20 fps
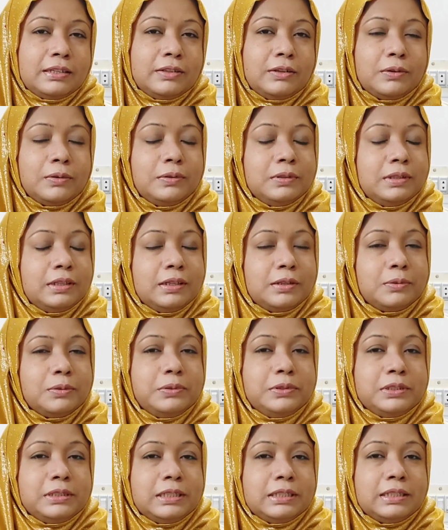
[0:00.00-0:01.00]
তখন তারা
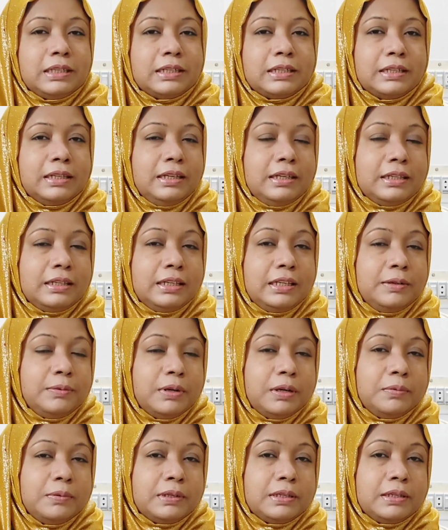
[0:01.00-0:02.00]
খুঁজতে থাকে
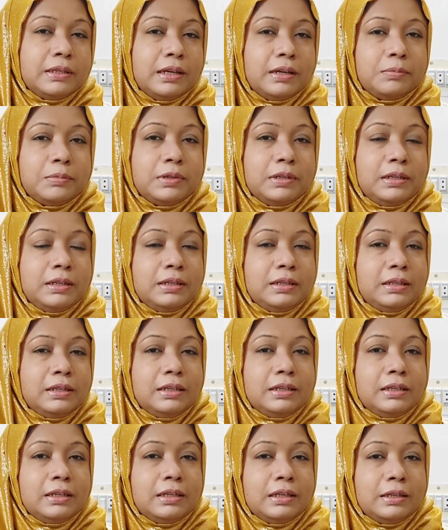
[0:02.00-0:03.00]
কিভাবে আমরা
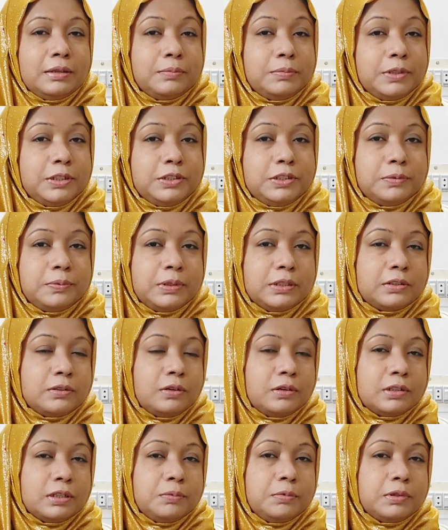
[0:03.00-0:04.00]
বীর্যপাত
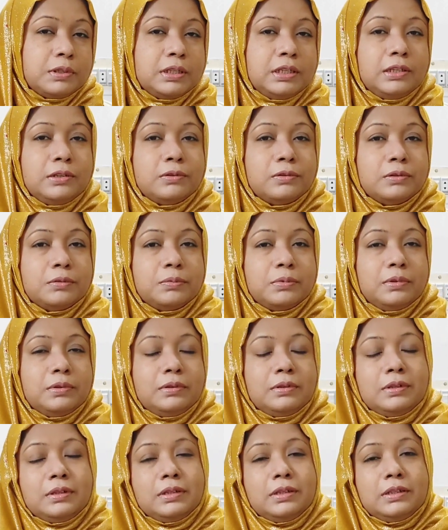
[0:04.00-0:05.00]
ঘটাবো কি করব।
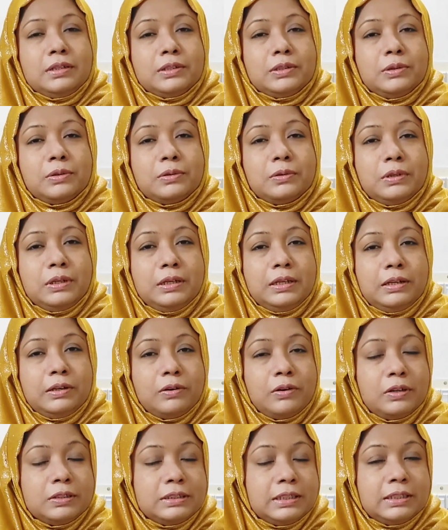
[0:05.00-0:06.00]
তখনই
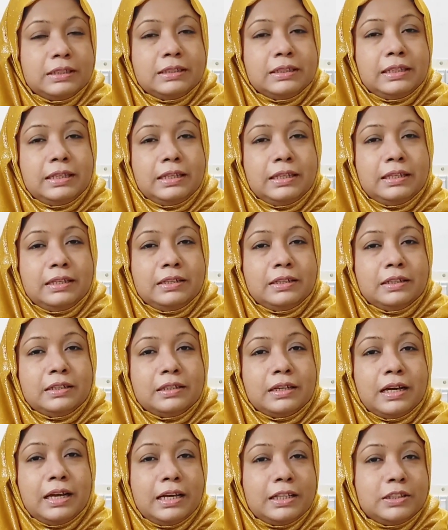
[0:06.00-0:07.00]
অজান্তেই
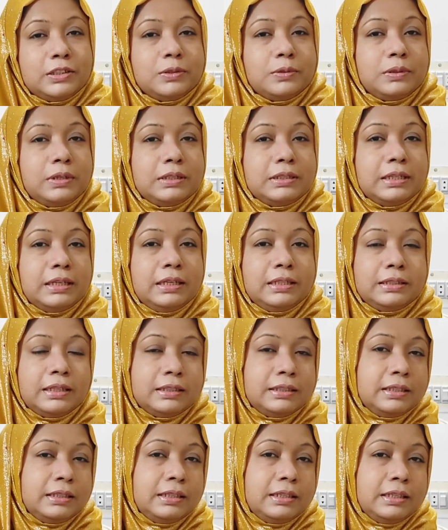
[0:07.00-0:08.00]
হাত চলে যায়
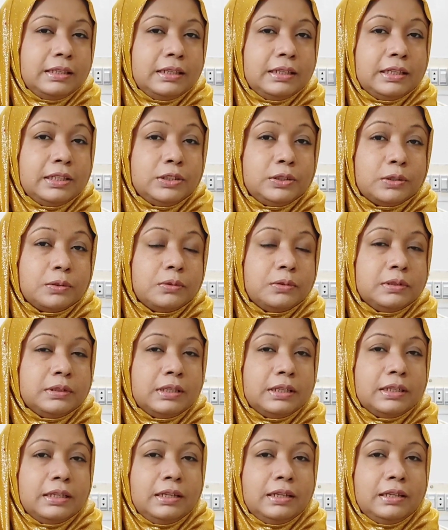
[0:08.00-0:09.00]
তাদের লিঙ্গে যখন
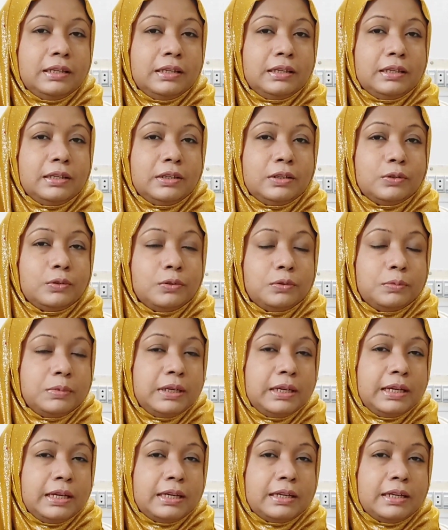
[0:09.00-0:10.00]
তারা
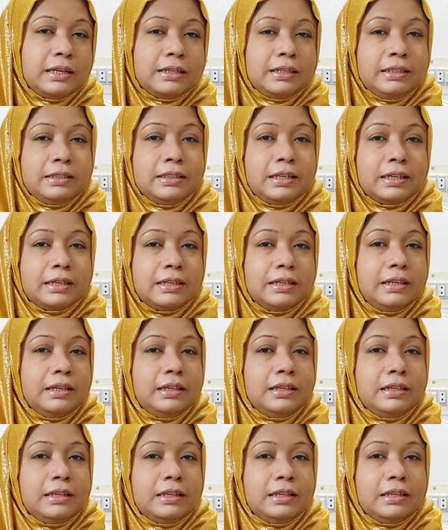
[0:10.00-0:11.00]
রুমে একাকী থাকে
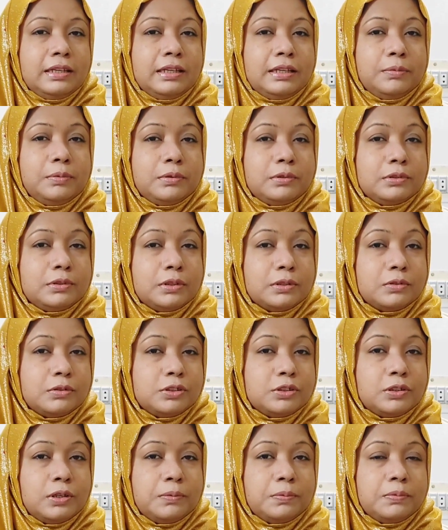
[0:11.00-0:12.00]
এবং
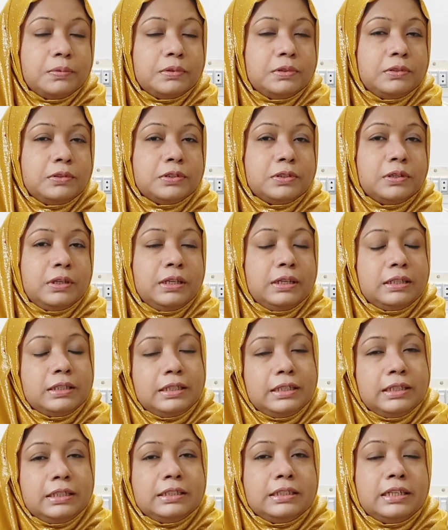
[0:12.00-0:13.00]
যখন স্বপ্নদোষ হয়
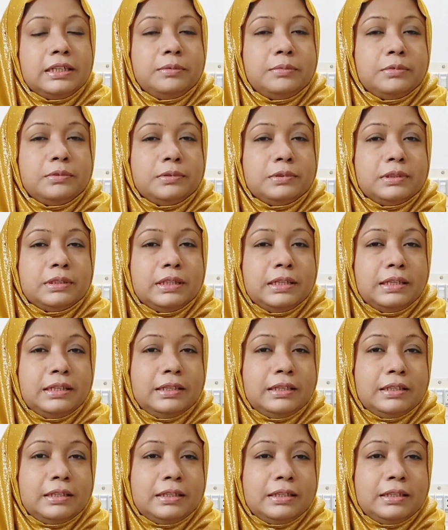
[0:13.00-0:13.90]
ঠিক সেই মুহূর্তেই